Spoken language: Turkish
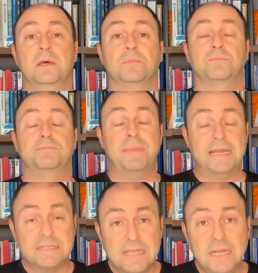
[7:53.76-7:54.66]

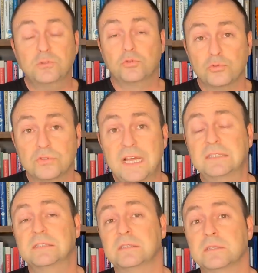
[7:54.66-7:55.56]
Benzer türden
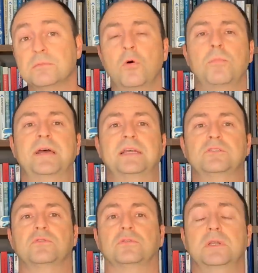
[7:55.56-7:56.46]
sızma
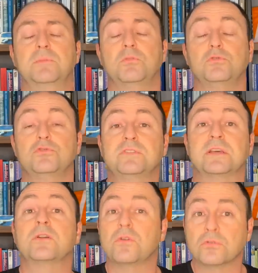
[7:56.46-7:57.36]
operasyonları bölücü
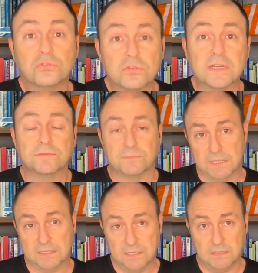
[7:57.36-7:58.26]
terör örgütü
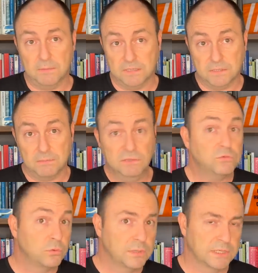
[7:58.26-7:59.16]
tarafından da zaman zaman
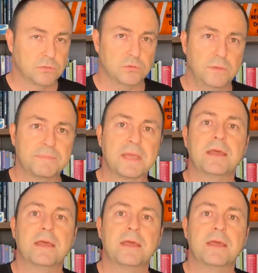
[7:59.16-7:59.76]
kullanılıyor